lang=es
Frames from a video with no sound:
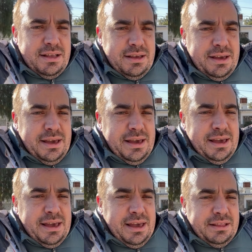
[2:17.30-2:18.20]

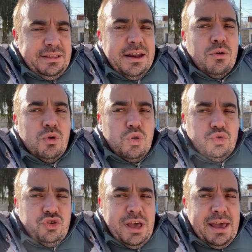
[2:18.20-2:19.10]
Eh, tiene un
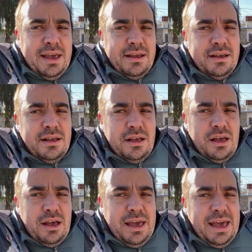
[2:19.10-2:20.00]
cruce
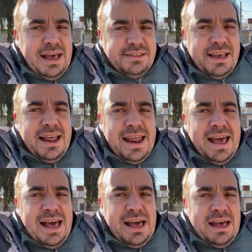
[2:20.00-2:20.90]
eh, hacia,
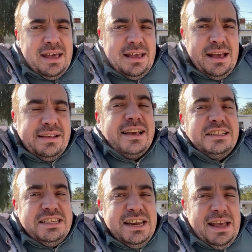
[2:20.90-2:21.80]
la, hacia
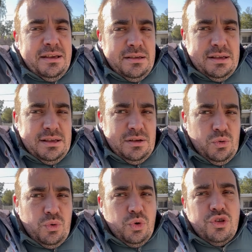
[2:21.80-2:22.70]
Chile,
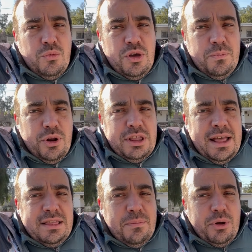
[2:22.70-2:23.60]
un cruce muy
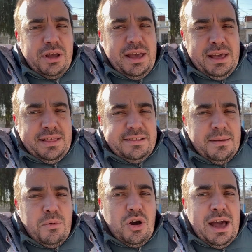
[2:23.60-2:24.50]
importante porque
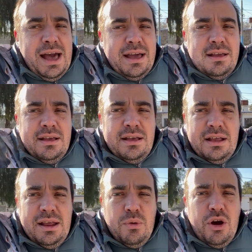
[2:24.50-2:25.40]
desemboca
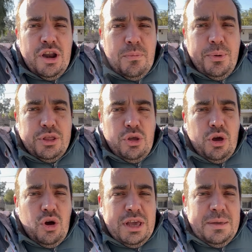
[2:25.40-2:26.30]
luego en el puerto
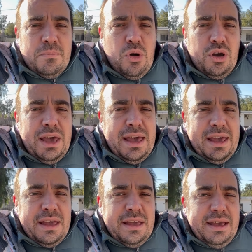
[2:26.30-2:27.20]
de Coquimbo,
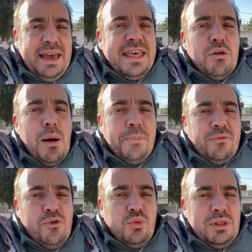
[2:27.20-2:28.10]
que, que es de aguas
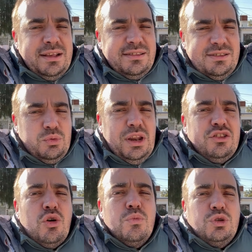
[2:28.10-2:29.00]
profundas, se
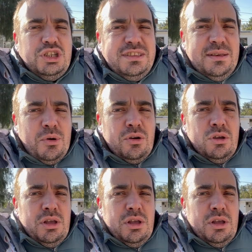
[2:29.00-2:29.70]
utilizó muchísimo.